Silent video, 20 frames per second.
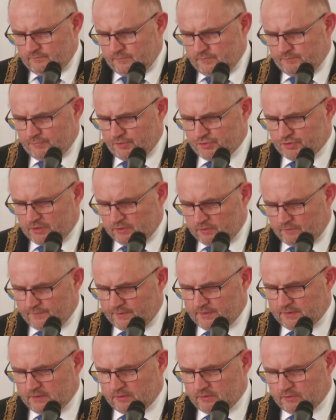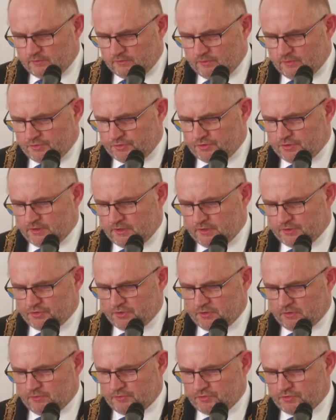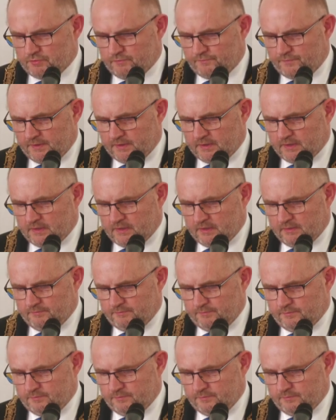poszanowania godności każdego człowieka,